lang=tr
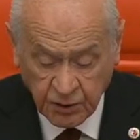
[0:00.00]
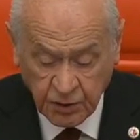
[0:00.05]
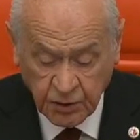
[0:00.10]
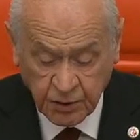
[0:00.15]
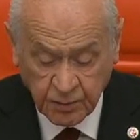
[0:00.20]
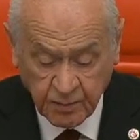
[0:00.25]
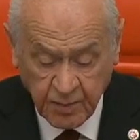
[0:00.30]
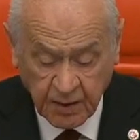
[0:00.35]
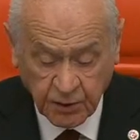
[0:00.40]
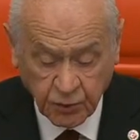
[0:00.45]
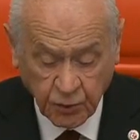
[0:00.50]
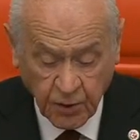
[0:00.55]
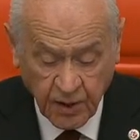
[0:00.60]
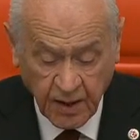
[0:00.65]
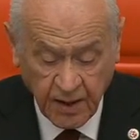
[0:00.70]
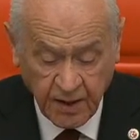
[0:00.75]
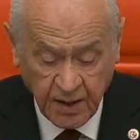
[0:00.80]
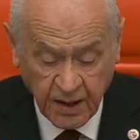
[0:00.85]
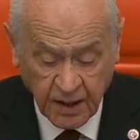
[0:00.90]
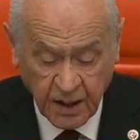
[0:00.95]
ant içme
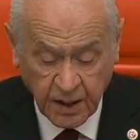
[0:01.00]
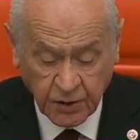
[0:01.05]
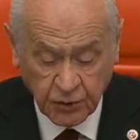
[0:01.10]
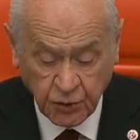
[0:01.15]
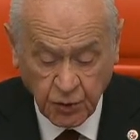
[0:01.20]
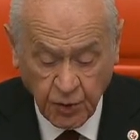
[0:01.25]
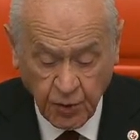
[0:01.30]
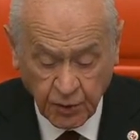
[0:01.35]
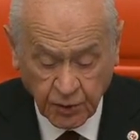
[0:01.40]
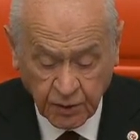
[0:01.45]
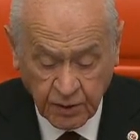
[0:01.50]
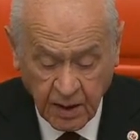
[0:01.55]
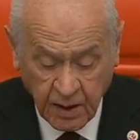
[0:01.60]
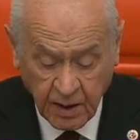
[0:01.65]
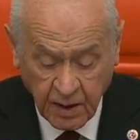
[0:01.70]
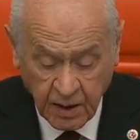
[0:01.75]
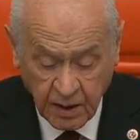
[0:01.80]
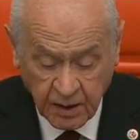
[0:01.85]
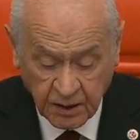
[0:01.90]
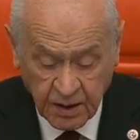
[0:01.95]
törenine geçiyor.
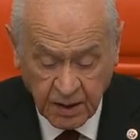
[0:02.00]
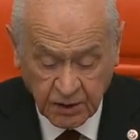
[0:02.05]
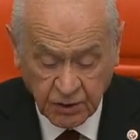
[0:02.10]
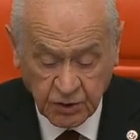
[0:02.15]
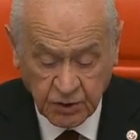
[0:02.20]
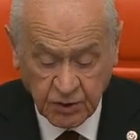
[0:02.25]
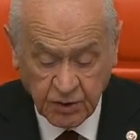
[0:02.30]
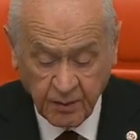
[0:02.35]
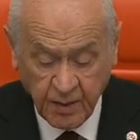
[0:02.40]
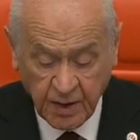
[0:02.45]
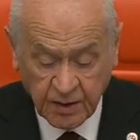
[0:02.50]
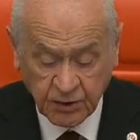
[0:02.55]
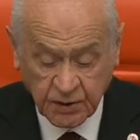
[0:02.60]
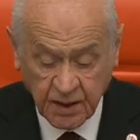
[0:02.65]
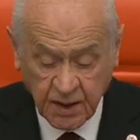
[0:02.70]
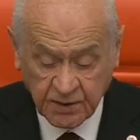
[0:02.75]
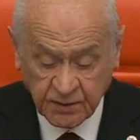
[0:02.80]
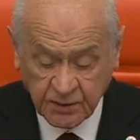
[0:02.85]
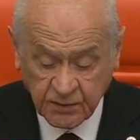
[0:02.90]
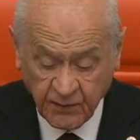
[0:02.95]
Geçici
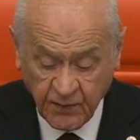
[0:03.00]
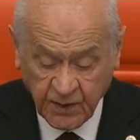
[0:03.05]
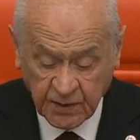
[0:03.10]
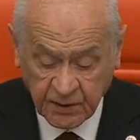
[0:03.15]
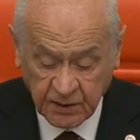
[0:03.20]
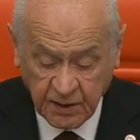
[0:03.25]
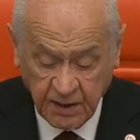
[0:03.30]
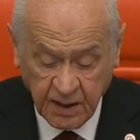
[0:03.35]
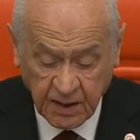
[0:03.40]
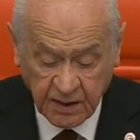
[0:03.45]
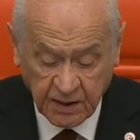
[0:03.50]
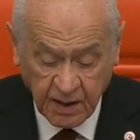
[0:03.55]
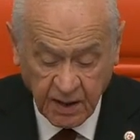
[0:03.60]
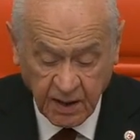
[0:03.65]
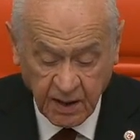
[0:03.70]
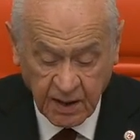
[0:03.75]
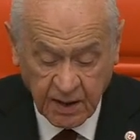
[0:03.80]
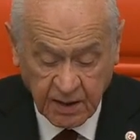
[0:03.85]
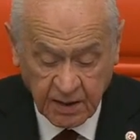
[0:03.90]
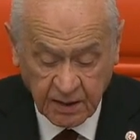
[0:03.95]
başkan sıfatıyla
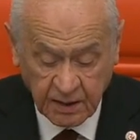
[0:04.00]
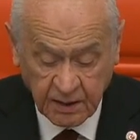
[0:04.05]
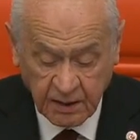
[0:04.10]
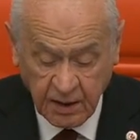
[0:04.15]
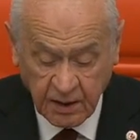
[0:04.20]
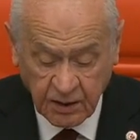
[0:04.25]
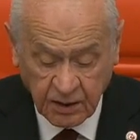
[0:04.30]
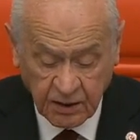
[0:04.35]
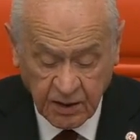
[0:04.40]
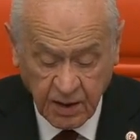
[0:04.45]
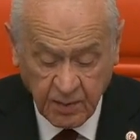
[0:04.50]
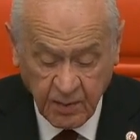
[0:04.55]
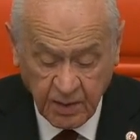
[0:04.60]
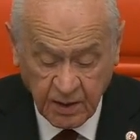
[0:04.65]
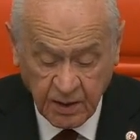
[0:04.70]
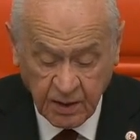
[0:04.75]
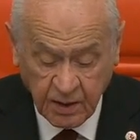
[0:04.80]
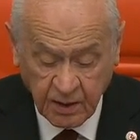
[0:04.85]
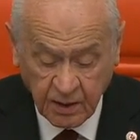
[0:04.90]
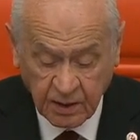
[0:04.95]
da ilk
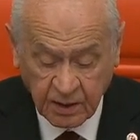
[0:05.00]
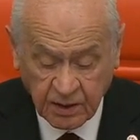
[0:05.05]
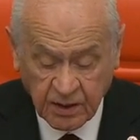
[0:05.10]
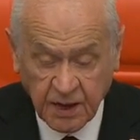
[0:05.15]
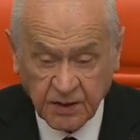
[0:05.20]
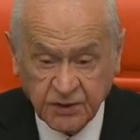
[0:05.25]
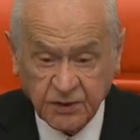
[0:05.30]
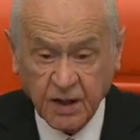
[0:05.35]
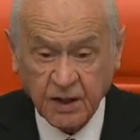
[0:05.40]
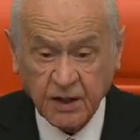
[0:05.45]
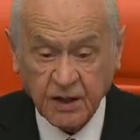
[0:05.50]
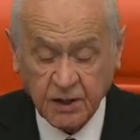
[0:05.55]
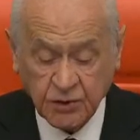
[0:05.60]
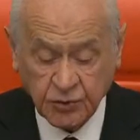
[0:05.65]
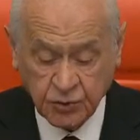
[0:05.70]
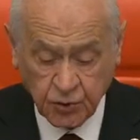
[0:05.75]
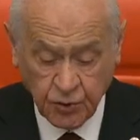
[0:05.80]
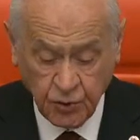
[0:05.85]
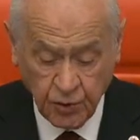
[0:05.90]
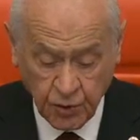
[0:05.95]
yemini
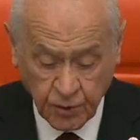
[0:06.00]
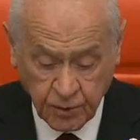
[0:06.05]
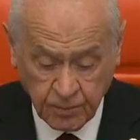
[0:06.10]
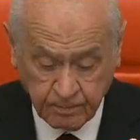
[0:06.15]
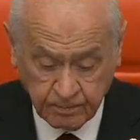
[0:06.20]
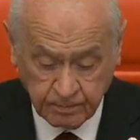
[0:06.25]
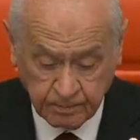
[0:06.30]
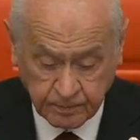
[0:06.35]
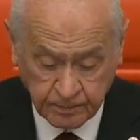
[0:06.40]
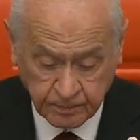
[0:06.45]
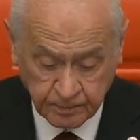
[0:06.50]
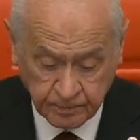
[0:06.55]
gerçekleştiriyor.